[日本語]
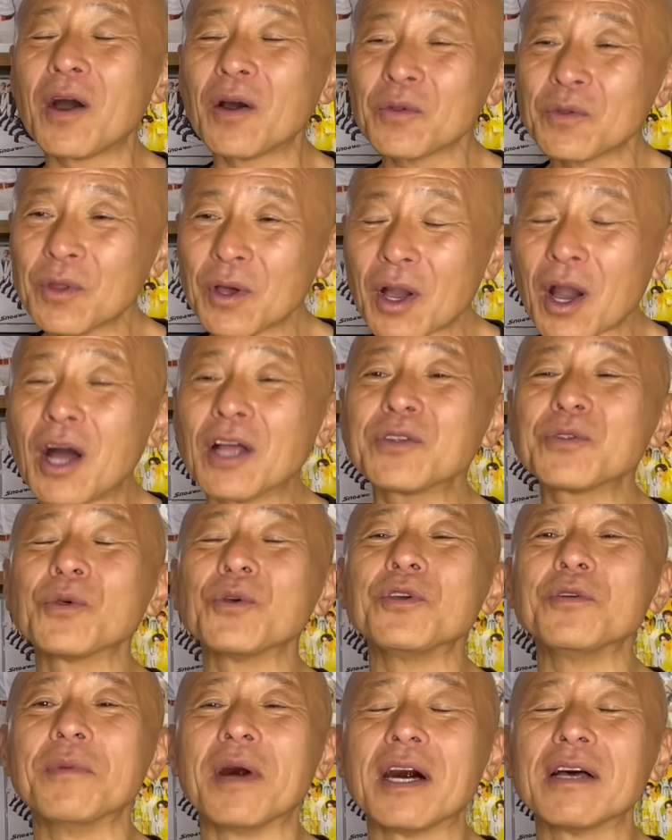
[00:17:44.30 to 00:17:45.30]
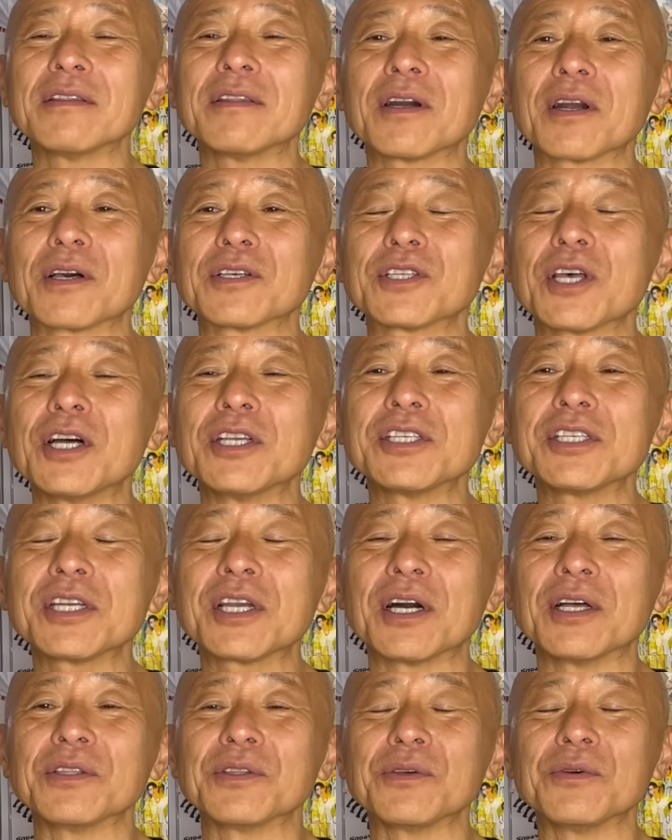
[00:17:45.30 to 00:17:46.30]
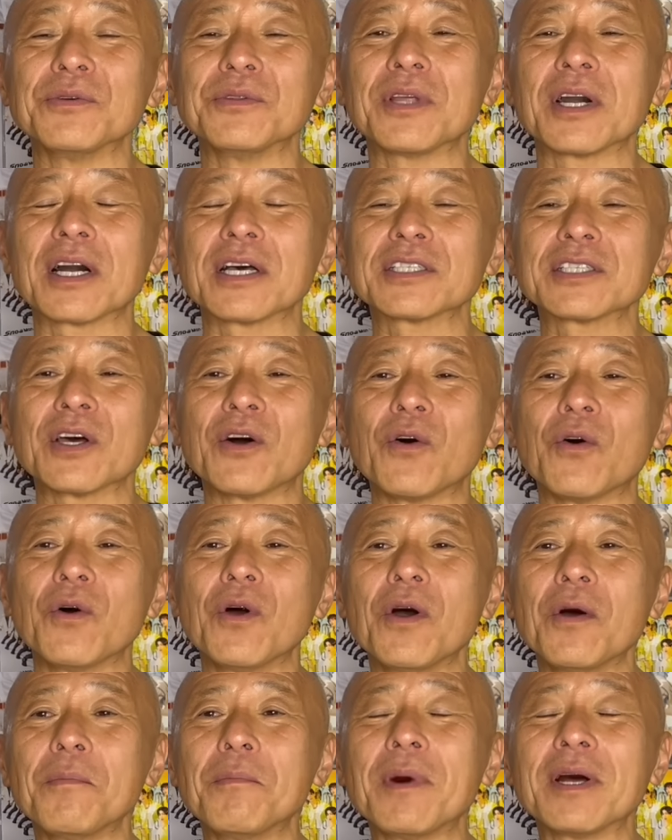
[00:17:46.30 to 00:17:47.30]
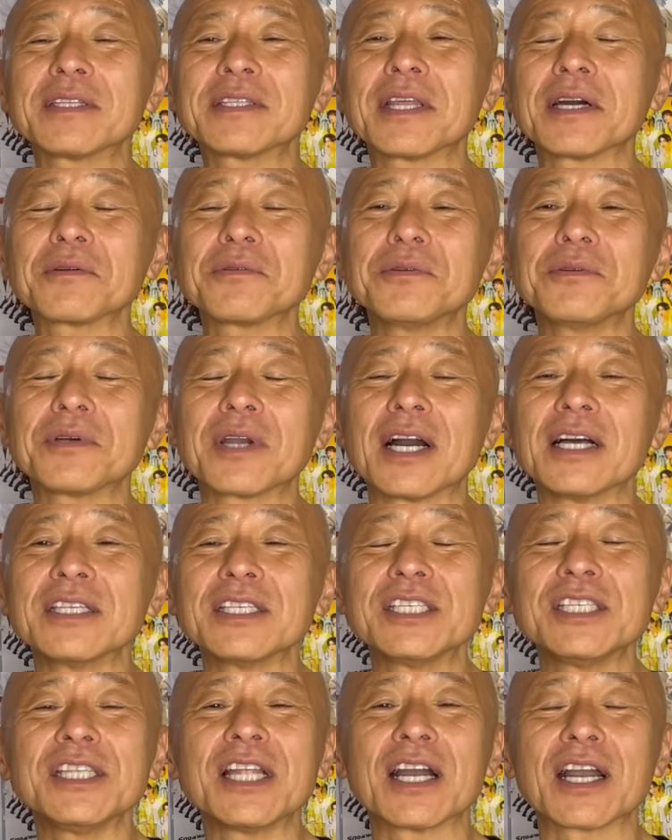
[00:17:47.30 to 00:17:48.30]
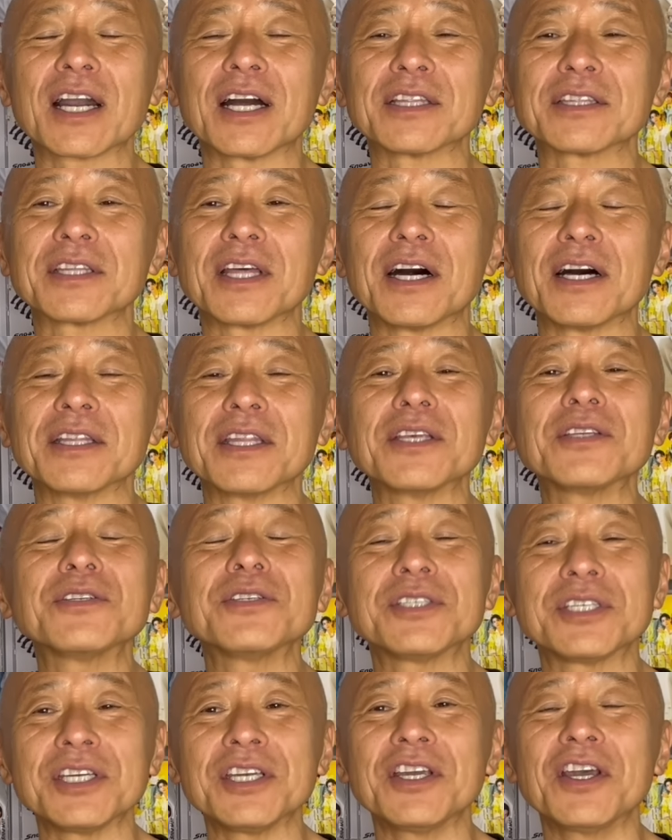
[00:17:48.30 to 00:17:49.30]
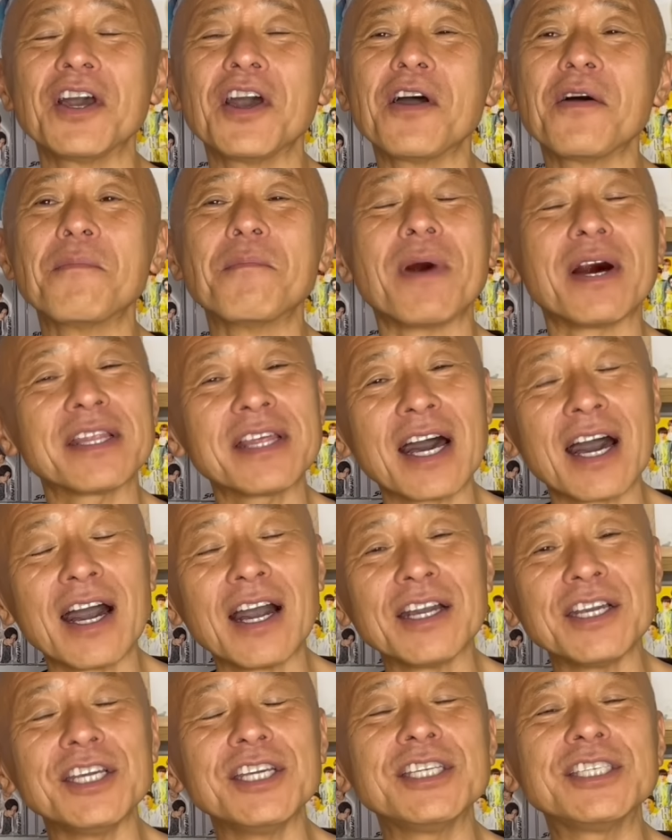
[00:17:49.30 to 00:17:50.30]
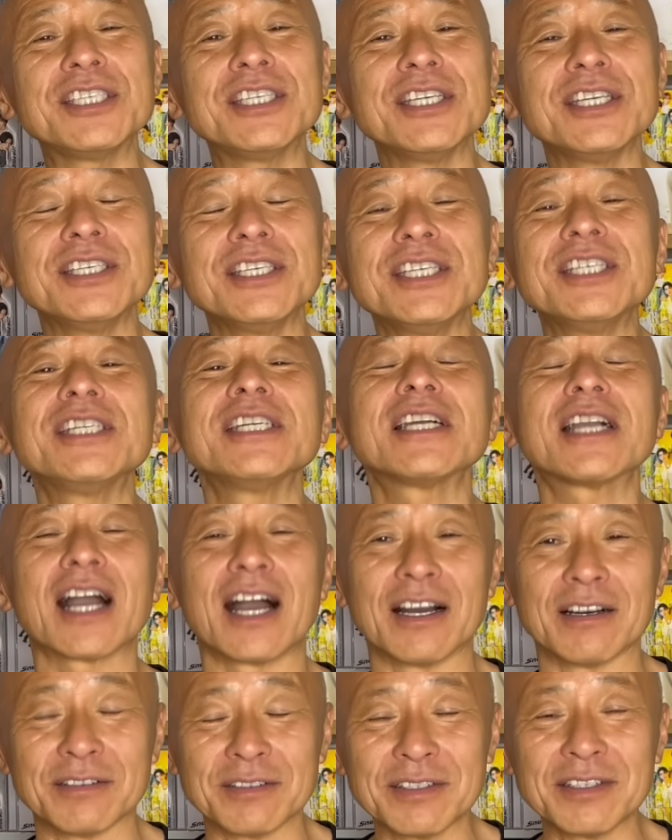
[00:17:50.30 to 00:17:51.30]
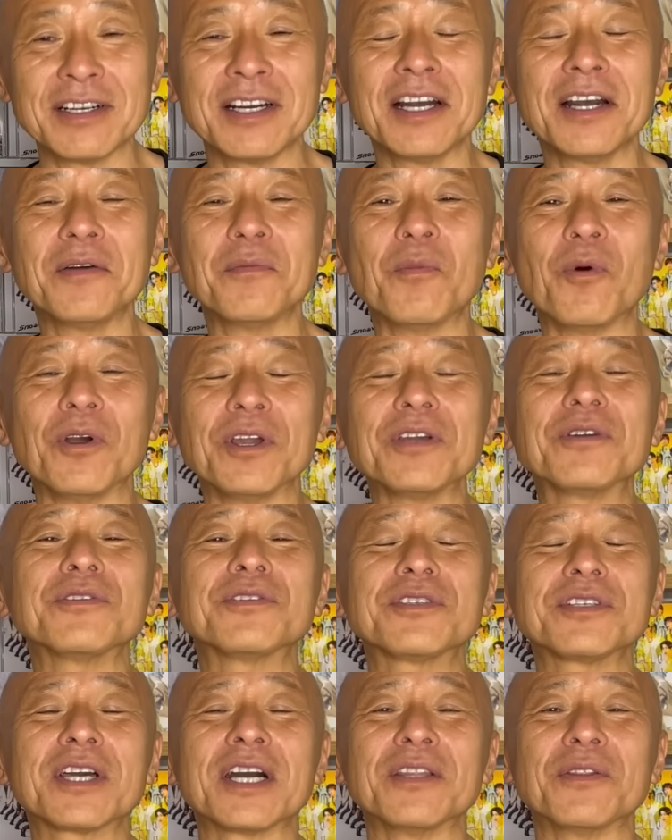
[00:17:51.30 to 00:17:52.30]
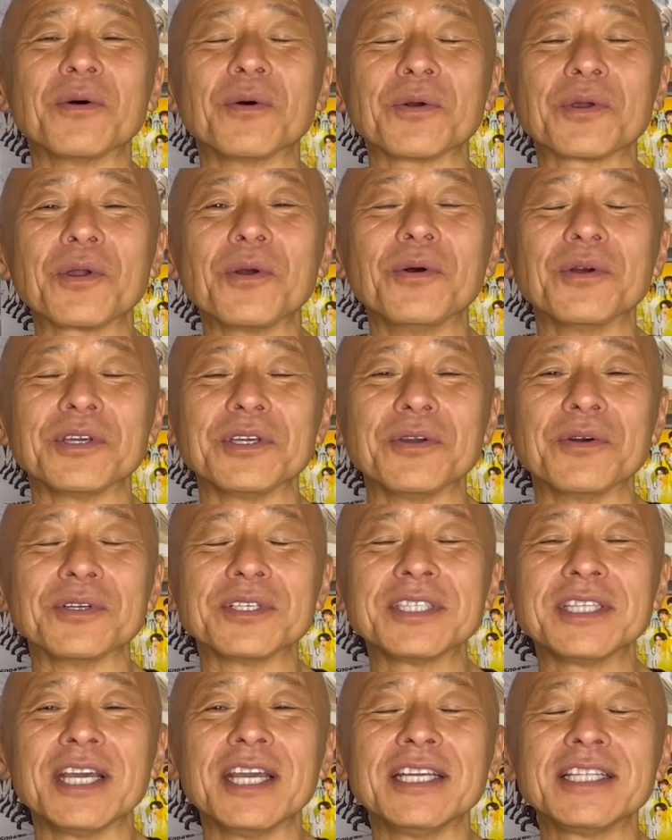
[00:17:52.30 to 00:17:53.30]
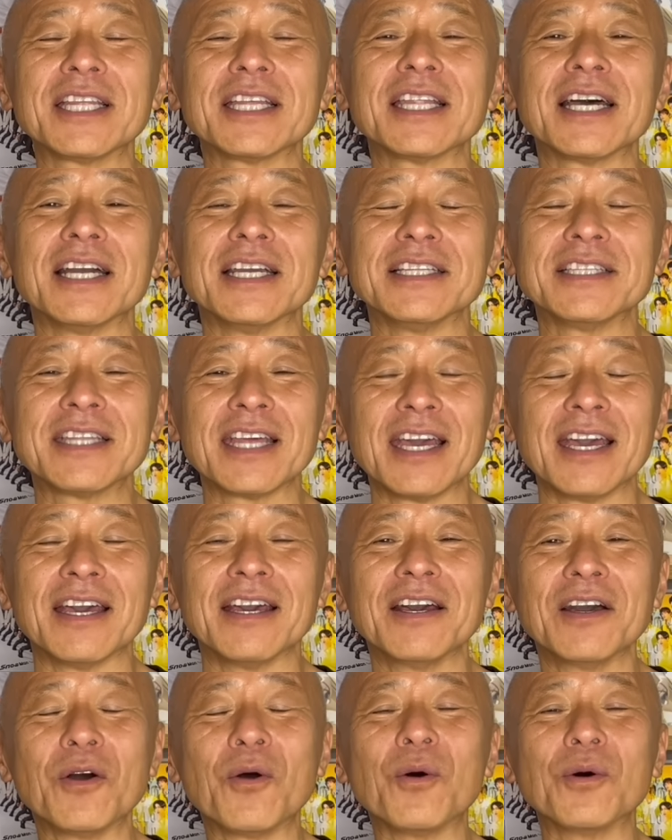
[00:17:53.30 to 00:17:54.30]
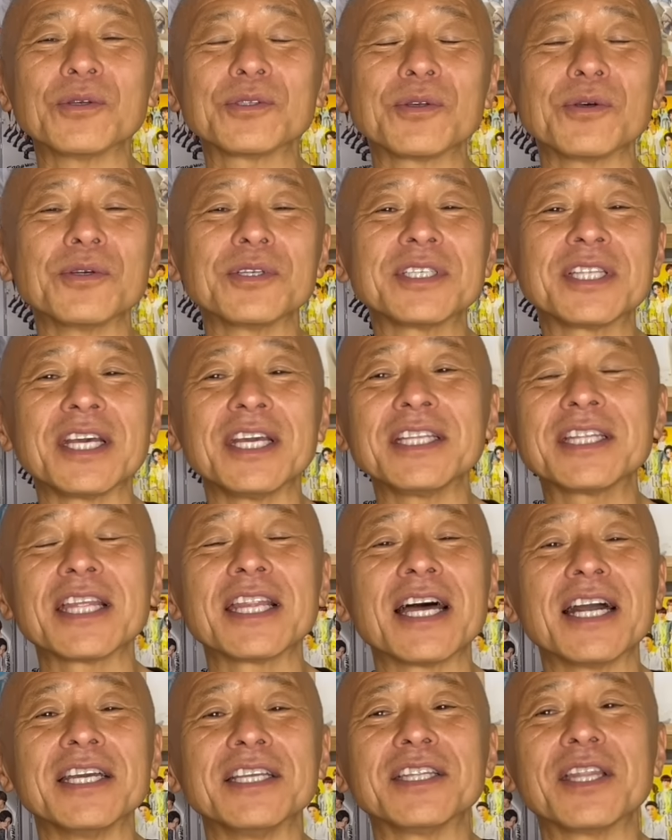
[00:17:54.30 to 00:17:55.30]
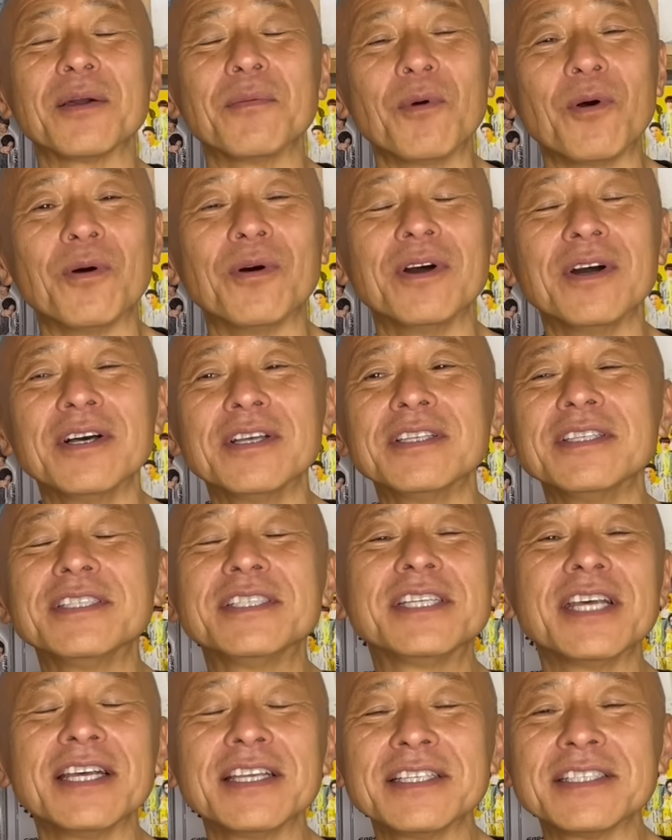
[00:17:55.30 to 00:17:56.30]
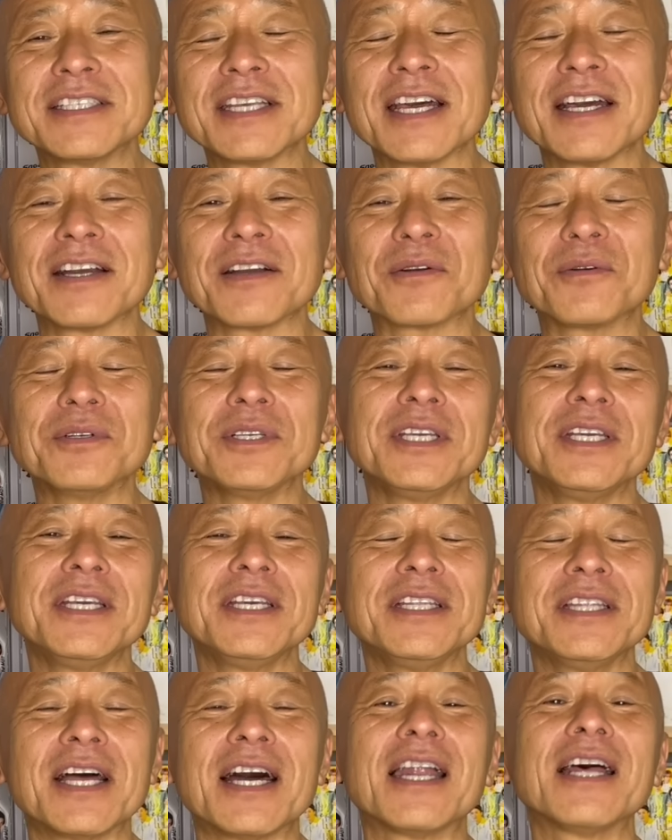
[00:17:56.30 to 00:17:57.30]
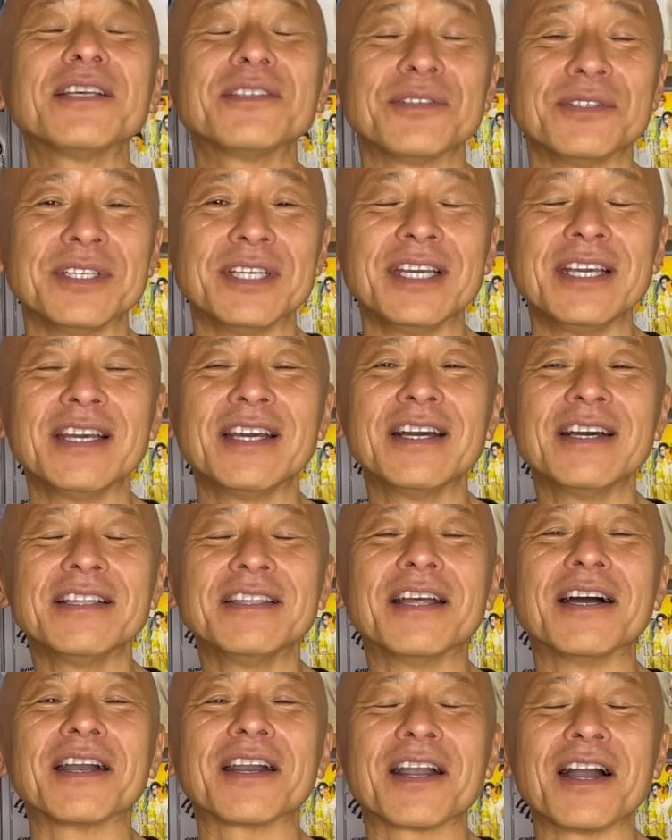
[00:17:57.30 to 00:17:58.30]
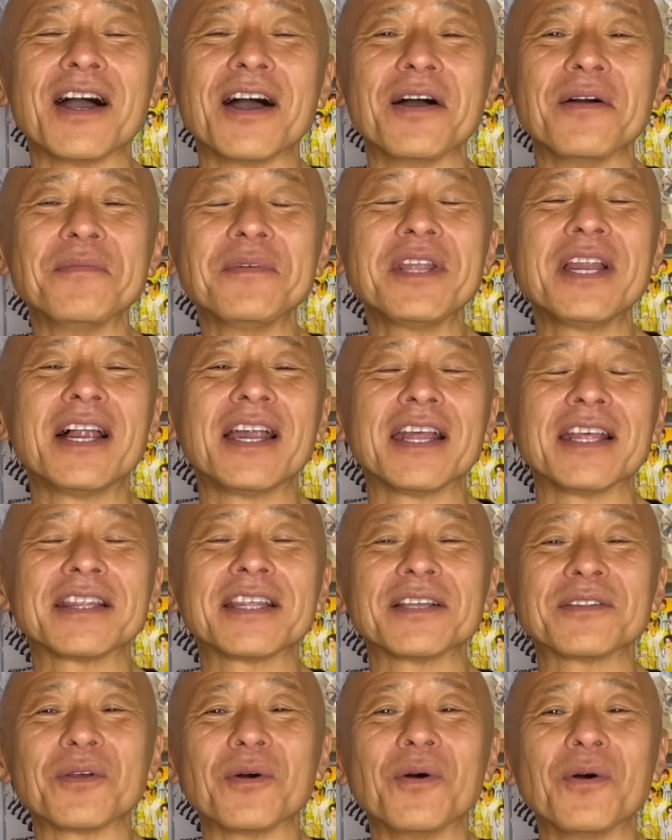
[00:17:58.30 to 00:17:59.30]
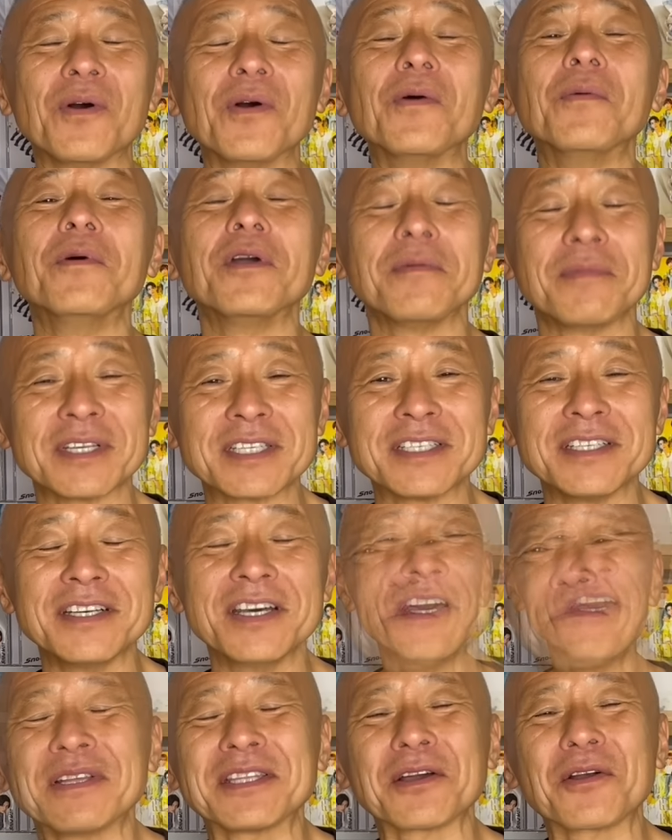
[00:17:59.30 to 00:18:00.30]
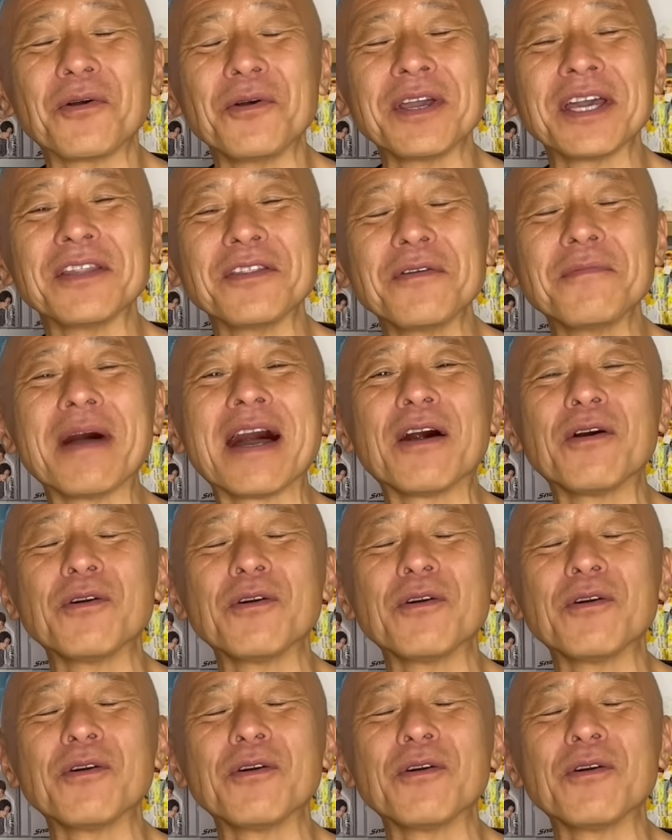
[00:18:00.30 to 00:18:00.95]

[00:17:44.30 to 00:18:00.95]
なんかあっという間、なんか3時間という長さを全く感じなかったですし、まだ1、2時間、もういくつかの競技をしていただいて、放送していただいても、全然苦にならずに、なんか見られたと思います。って今夜のまあ